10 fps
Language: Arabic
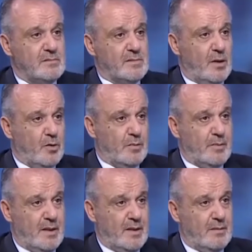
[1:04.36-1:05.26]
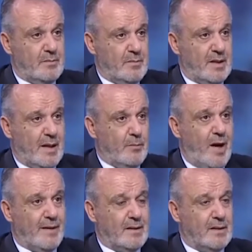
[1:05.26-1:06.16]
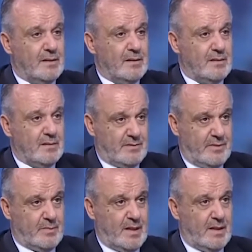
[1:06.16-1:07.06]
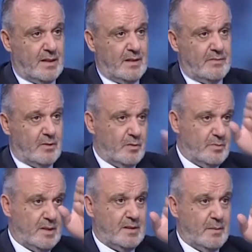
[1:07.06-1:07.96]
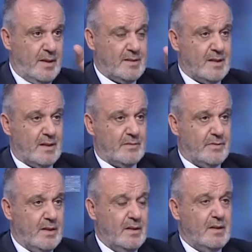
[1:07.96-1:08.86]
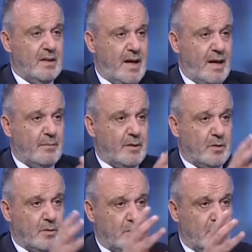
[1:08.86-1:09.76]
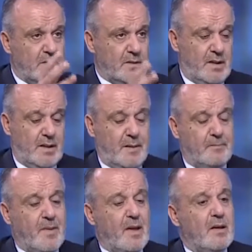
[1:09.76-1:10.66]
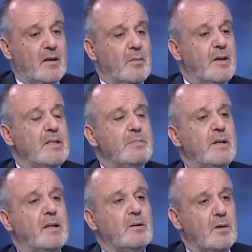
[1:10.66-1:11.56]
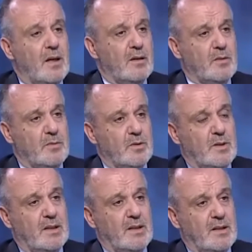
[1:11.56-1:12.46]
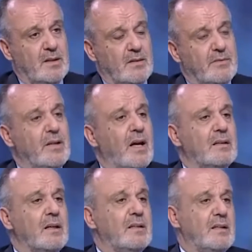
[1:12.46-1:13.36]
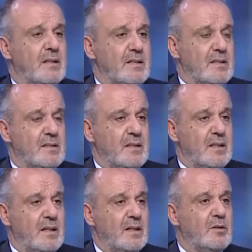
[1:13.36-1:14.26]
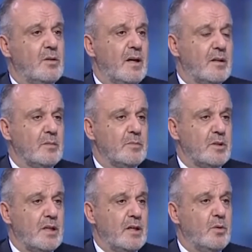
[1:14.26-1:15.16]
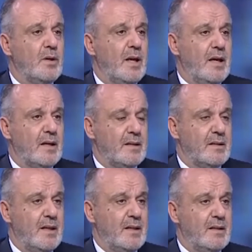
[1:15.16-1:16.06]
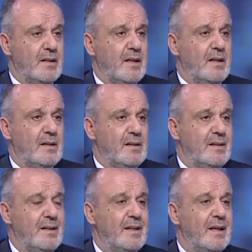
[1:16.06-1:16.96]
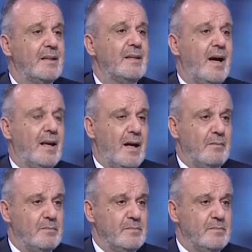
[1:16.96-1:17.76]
تاخذ منا كمعدل فهمت علي كيف؟ انه بتتبع صيرفه هيك بتكون يعني. بالنسبه للدولار الجمركي في نقطه كثير اساسيه، الدولار الجمركي هو لإيرادات للقطاع العام